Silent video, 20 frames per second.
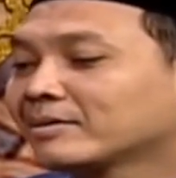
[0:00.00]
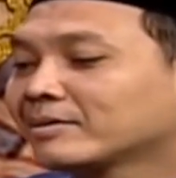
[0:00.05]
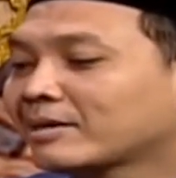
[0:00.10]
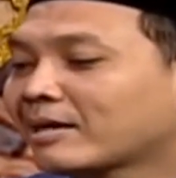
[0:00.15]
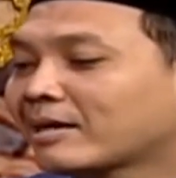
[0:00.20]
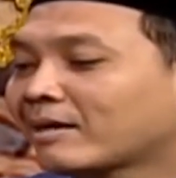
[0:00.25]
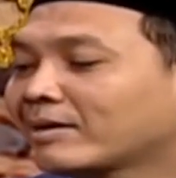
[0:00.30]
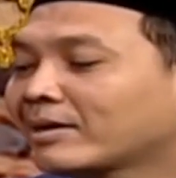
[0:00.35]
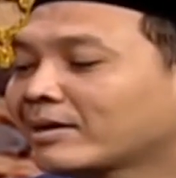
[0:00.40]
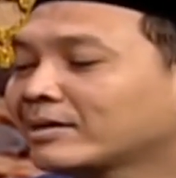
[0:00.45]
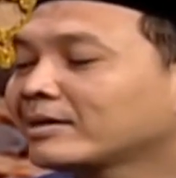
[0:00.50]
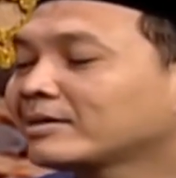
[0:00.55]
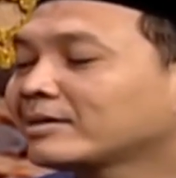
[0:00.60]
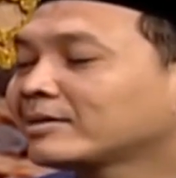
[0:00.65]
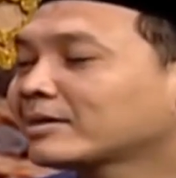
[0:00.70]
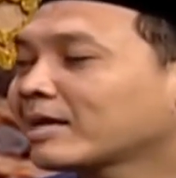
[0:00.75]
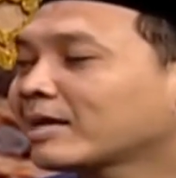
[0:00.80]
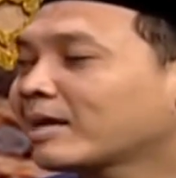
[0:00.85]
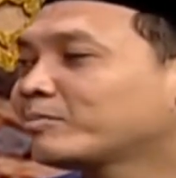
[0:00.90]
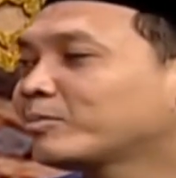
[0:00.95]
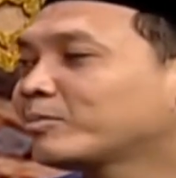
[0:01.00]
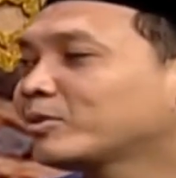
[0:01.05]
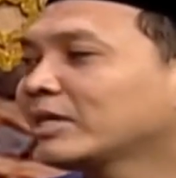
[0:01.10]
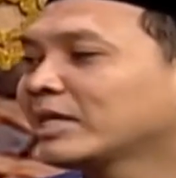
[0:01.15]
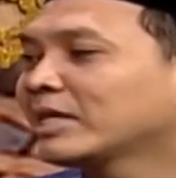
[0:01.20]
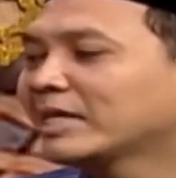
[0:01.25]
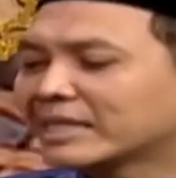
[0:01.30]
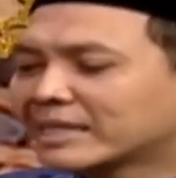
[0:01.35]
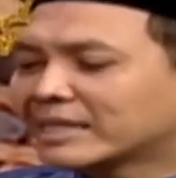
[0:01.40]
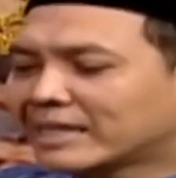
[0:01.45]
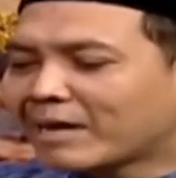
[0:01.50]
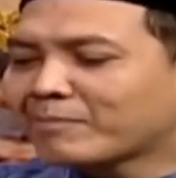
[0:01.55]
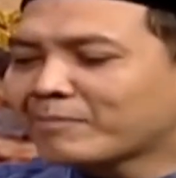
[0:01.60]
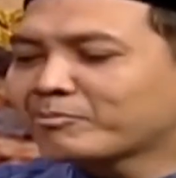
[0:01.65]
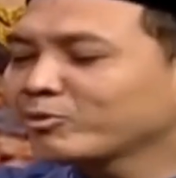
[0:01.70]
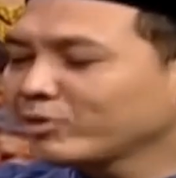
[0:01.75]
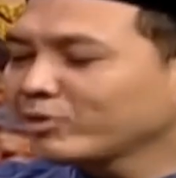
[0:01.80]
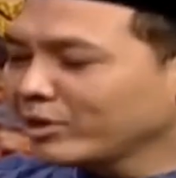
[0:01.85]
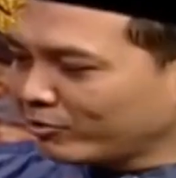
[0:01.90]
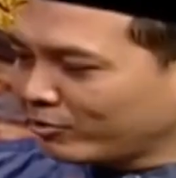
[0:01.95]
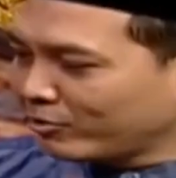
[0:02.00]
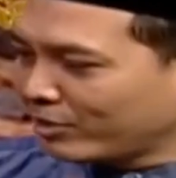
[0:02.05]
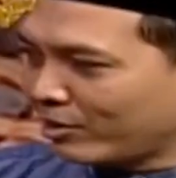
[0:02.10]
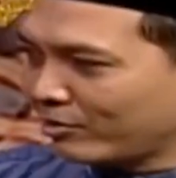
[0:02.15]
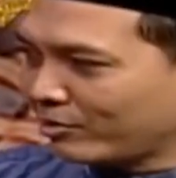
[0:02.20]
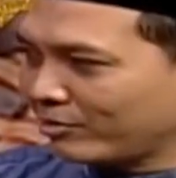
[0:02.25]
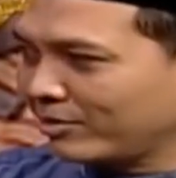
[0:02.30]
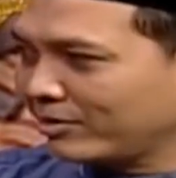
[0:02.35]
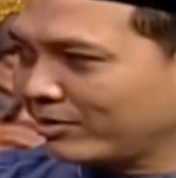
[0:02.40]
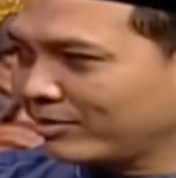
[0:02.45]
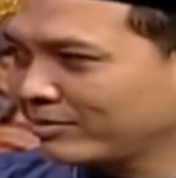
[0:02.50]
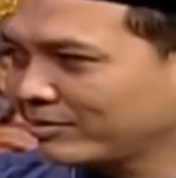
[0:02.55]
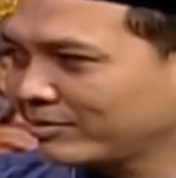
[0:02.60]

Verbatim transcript: nyawanya dicabut. Diampuni oleh Allah.